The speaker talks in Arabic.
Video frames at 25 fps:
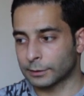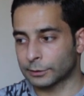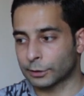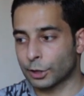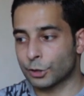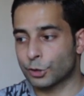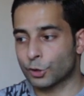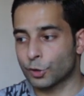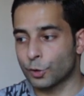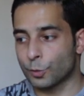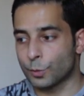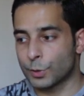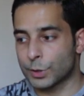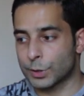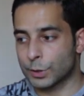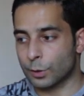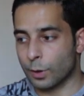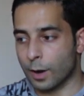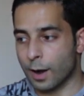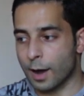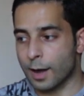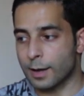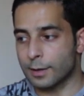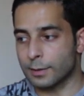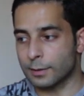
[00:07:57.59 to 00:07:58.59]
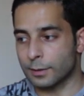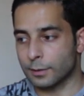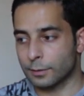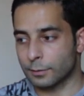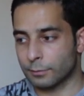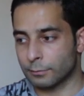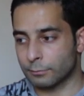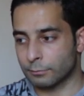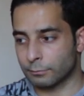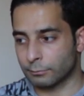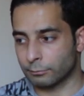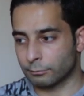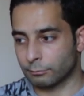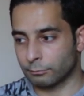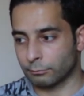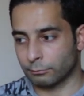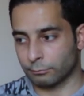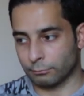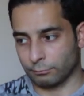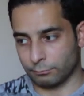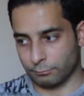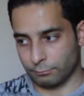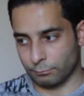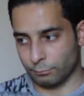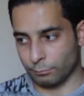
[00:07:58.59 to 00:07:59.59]
تشكو من سعال
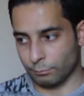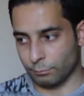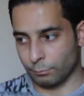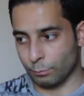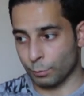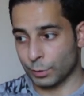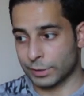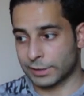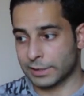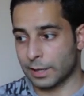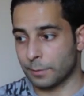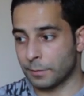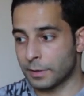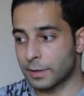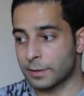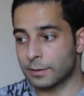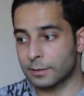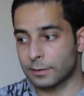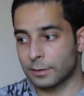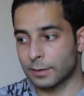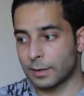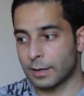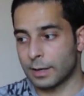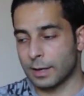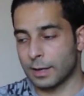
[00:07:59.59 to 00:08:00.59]
مستمر